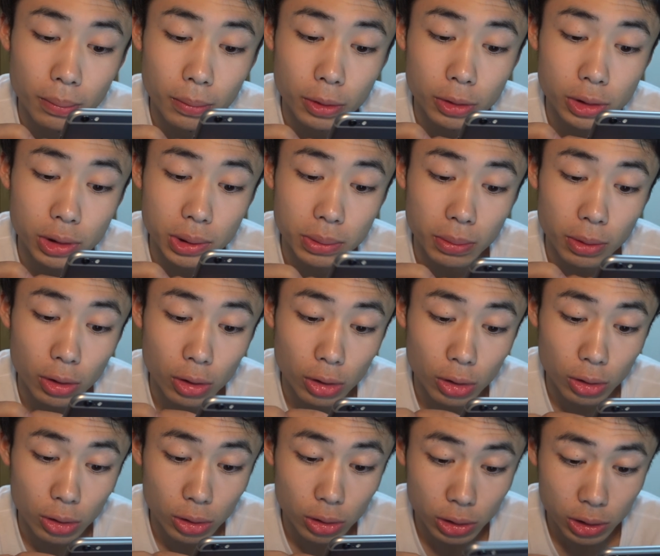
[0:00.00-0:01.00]
もし
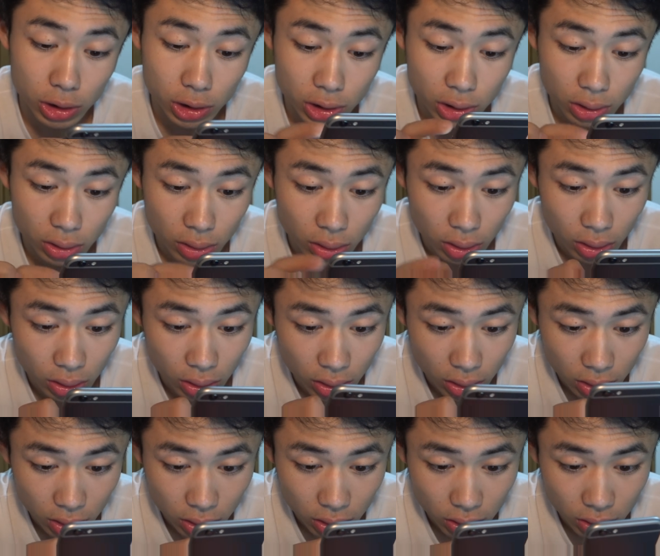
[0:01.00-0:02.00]
もーし。
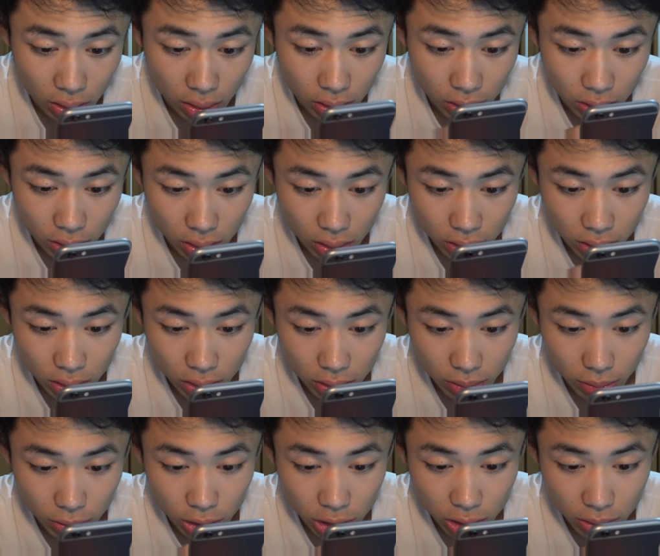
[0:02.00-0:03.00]

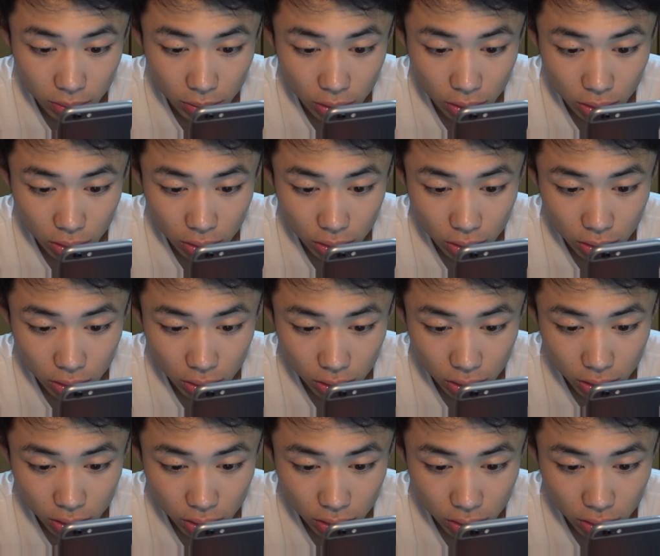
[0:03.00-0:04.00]
もし
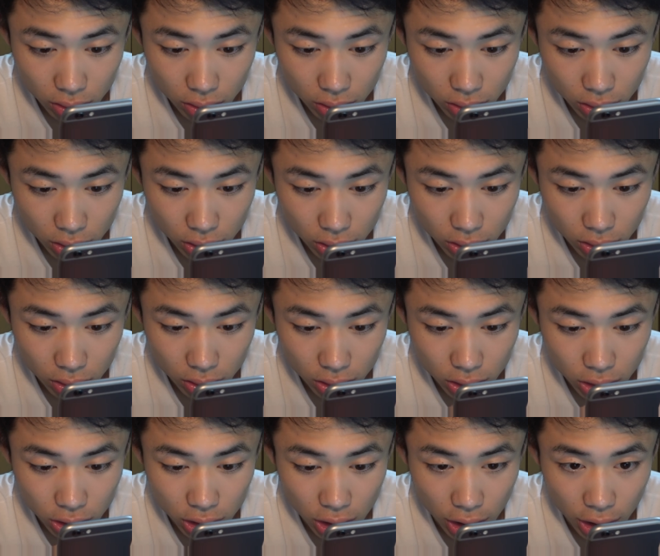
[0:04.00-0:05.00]
もーし。
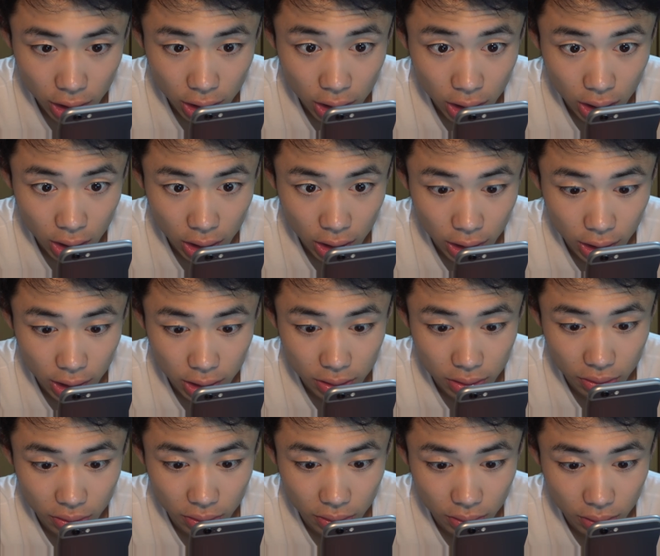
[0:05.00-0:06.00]
チャレンなんないで
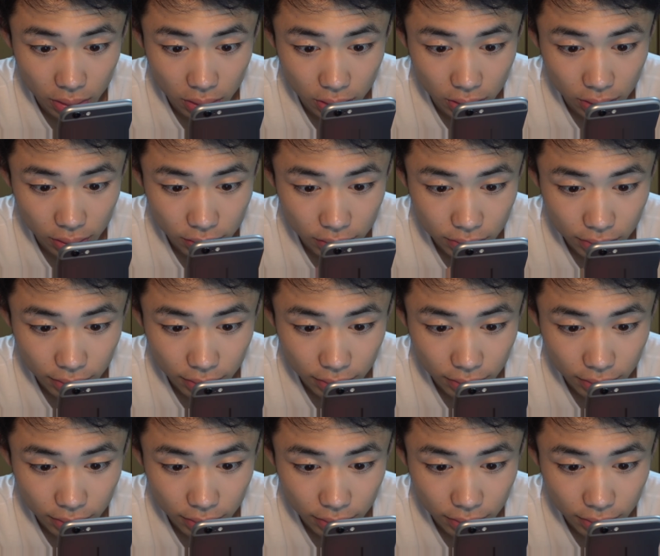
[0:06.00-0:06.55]
すよ。